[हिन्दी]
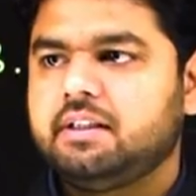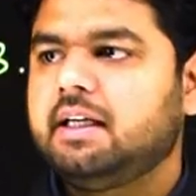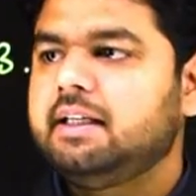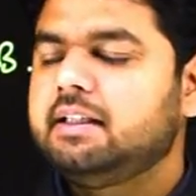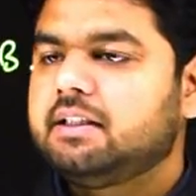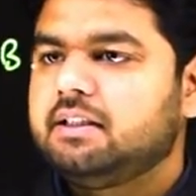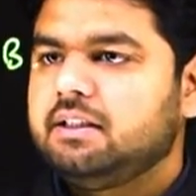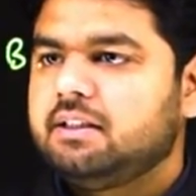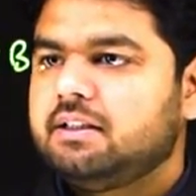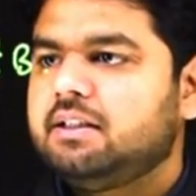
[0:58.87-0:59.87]
यानी कि
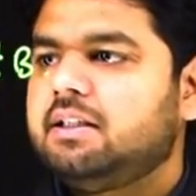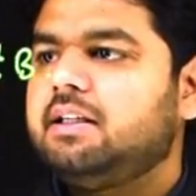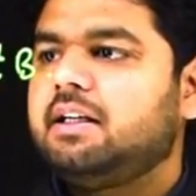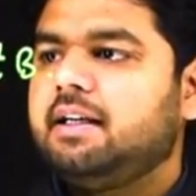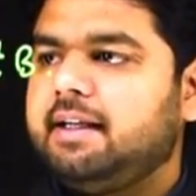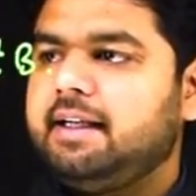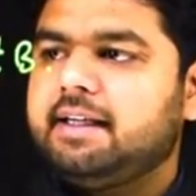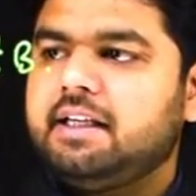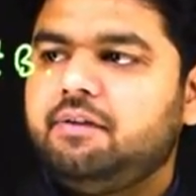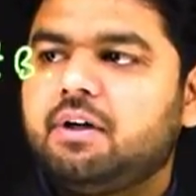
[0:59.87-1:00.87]
A
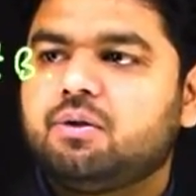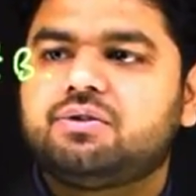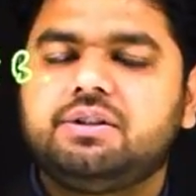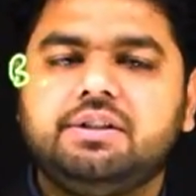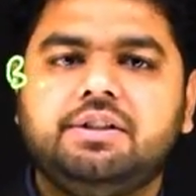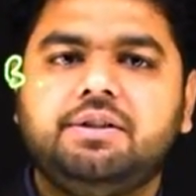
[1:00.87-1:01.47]
की velocity